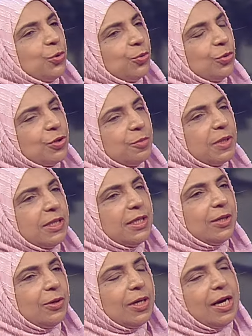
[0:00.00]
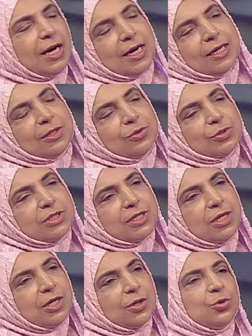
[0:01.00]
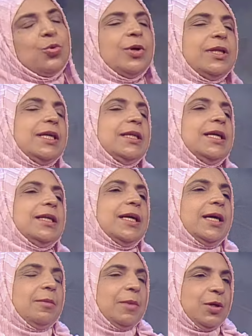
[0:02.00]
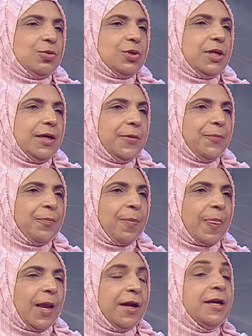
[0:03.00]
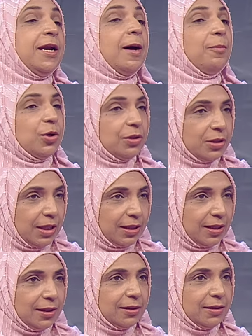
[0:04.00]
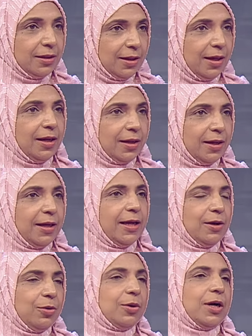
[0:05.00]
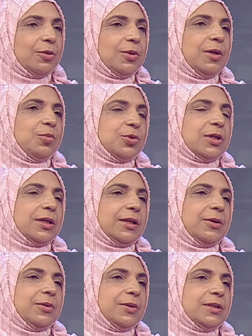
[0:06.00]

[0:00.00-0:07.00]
সৌন্দর্য বৃদ্ধি করা আর একটা হচ্ছে নৈতিক দিক থেকে মানুষকে নিরাপদ রাখা হ্যাঁ এগুলো কারণেই পোশাক অনেক